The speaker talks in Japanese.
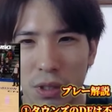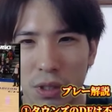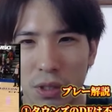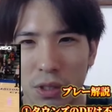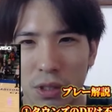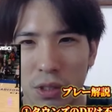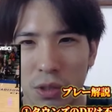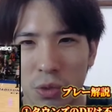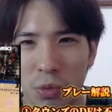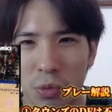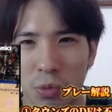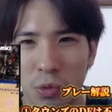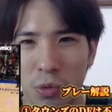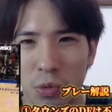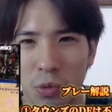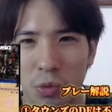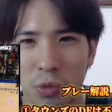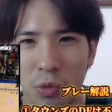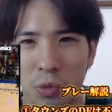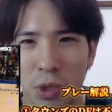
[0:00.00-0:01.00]
ちゃんと
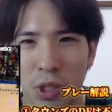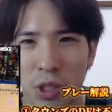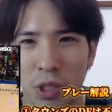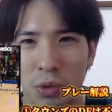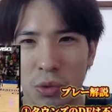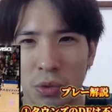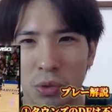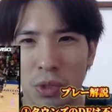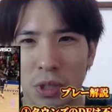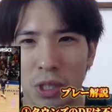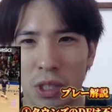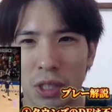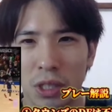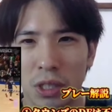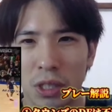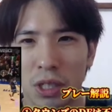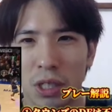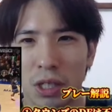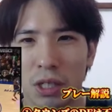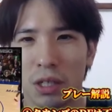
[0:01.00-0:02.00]
上に飛んで
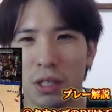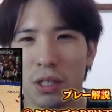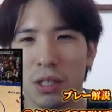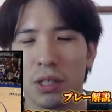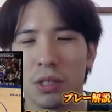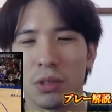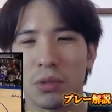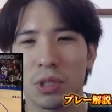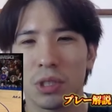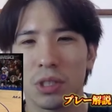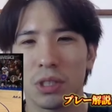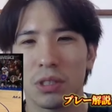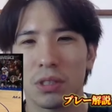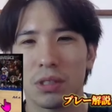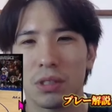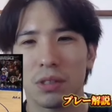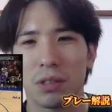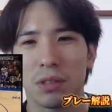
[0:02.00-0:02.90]
手を上げてるし。